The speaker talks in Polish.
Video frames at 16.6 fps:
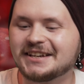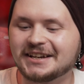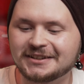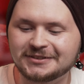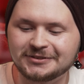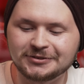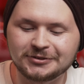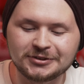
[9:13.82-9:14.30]

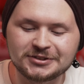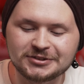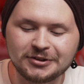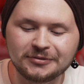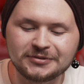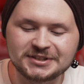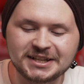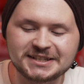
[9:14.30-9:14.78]
jak to jest
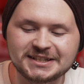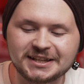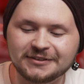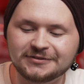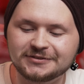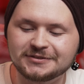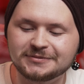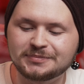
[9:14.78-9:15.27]
nowy
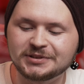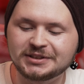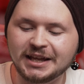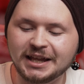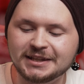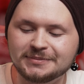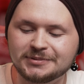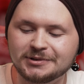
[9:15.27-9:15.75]
zestaw i
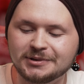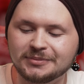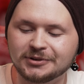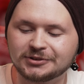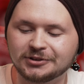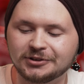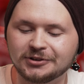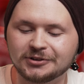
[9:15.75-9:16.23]
pytany byłem
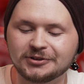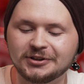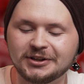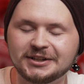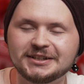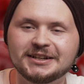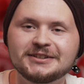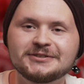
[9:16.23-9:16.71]
o to
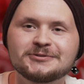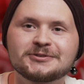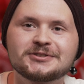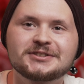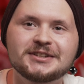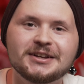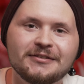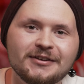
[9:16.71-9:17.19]
logo, a ja
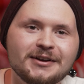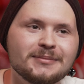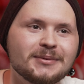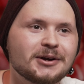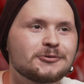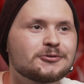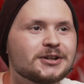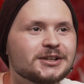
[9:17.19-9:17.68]
już dawałem
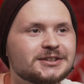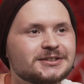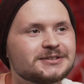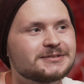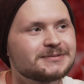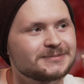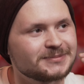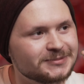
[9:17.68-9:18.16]

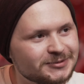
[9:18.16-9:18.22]
akurat